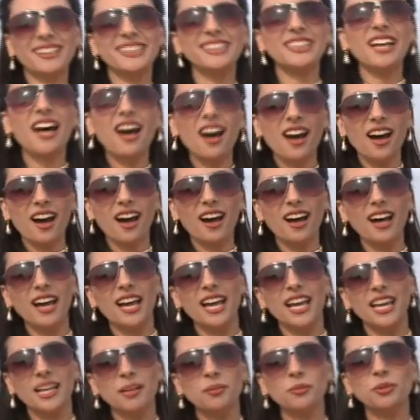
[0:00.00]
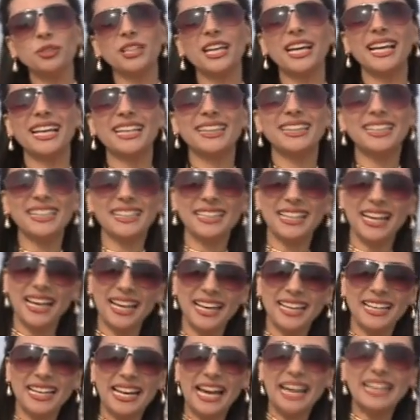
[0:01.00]
الطاقه
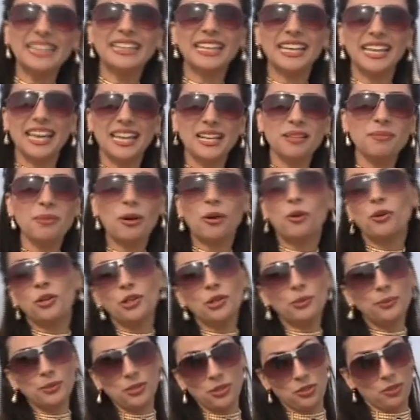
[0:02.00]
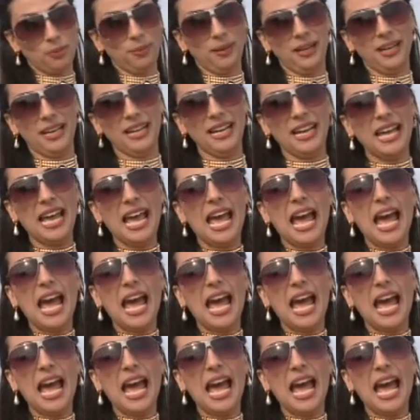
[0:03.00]
المتجدده اللي عند كريمه كل يوم الصبح